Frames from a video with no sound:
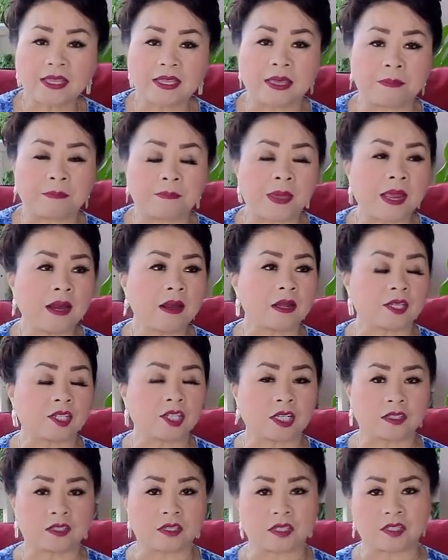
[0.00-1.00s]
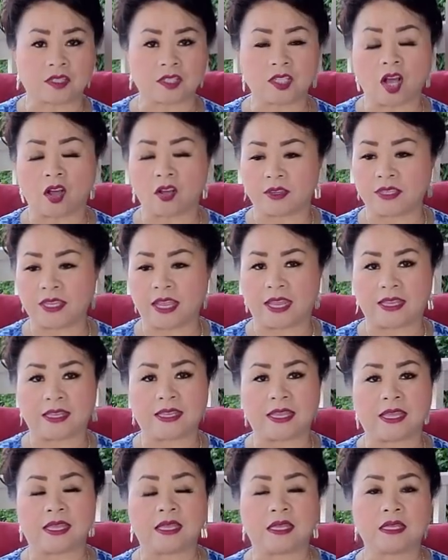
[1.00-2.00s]
thì bé là chẳng sợ rõ nhỉ
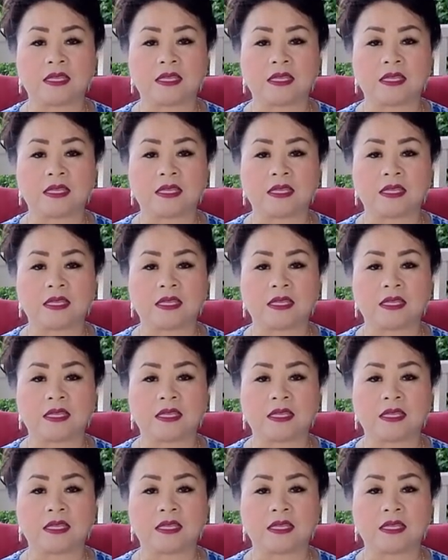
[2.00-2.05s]
chứ